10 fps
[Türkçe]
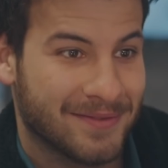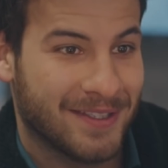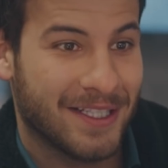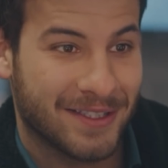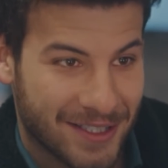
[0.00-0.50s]

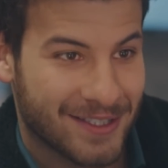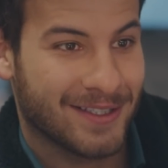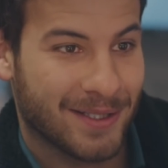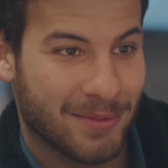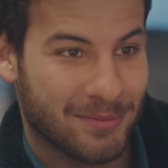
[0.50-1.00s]
tekne
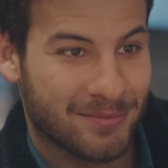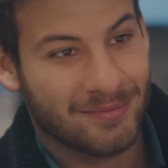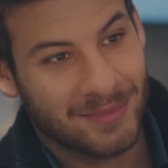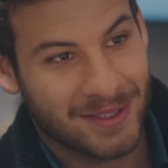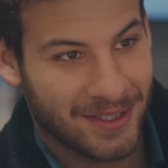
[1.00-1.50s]
işte tamam.
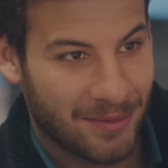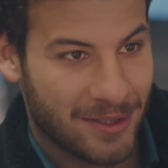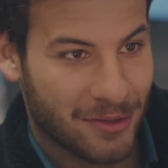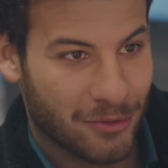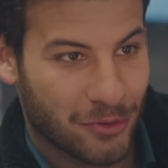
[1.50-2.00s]
Mirza
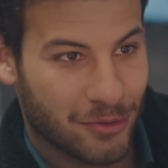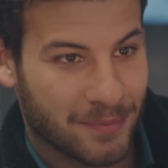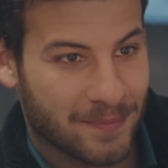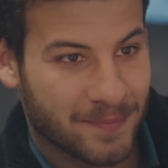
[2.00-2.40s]
abiyle konuştum.